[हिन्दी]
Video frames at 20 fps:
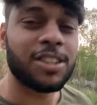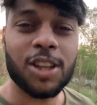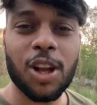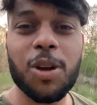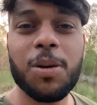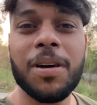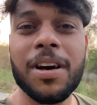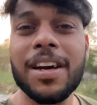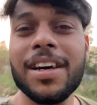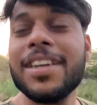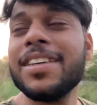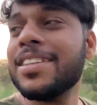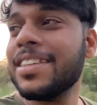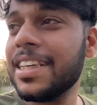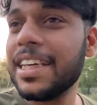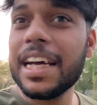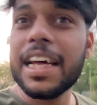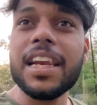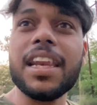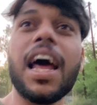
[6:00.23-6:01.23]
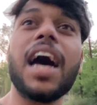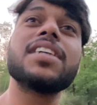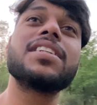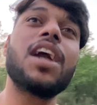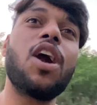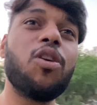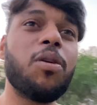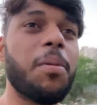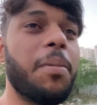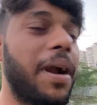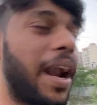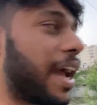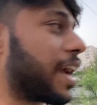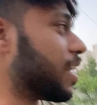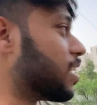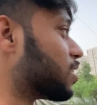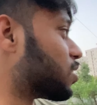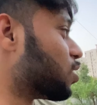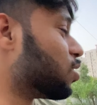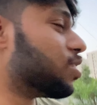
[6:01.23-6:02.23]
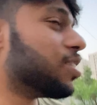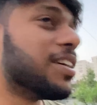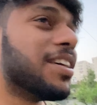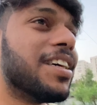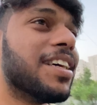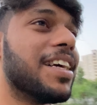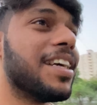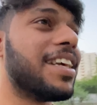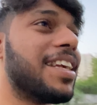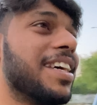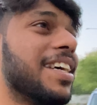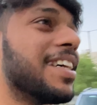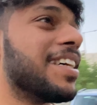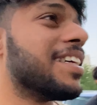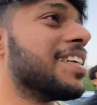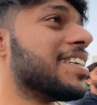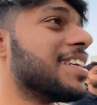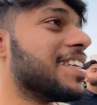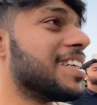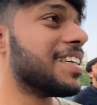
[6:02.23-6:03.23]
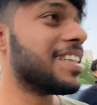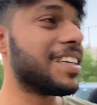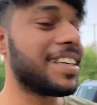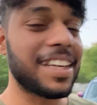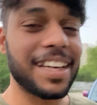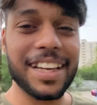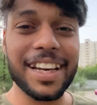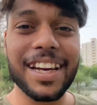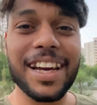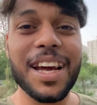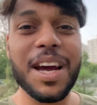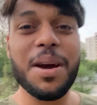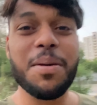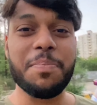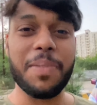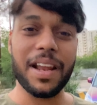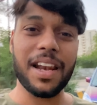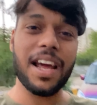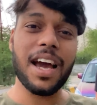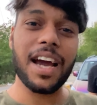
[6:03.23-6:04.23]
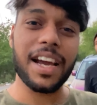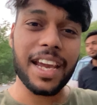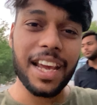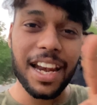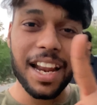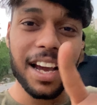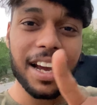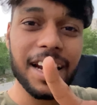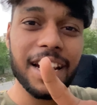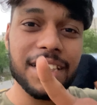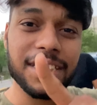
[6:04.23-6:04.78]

चलो लास्ट राउंड में बैठाएंगे इसको चल देखते हैं क्या करते पहले ठीक है पहले अकेले अकेले